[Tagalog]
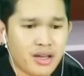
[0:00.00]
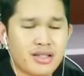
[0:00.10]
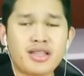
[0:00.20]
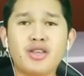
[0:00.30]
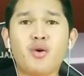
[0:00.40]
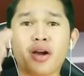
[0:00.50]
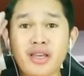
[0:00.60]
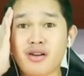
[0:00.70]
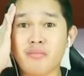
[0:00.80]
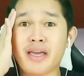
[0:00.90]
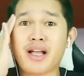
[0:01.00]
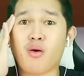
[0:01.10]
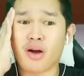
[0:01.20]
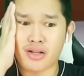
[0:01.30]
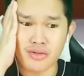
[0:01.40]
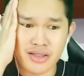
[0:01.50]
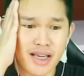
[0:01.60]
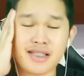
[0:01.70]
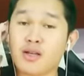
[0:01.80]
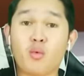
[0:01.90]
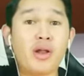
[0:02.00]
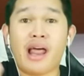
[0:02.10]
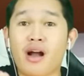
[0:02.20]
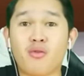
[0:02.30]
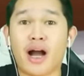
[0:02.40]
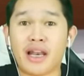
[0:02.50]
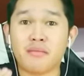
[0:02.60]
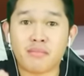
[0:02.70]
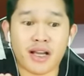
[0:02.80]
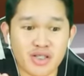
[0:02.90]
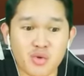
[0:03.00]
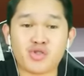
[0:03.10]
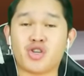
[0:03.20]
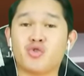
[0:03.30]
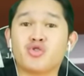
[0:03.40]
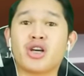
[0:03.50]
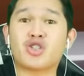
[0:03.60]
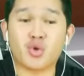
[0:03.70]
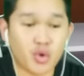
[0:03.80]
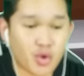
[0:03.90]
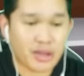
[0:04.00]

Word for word: Sino kayang may gawa nun, guys? Wala akong alam, guys, kung sinong nagsunog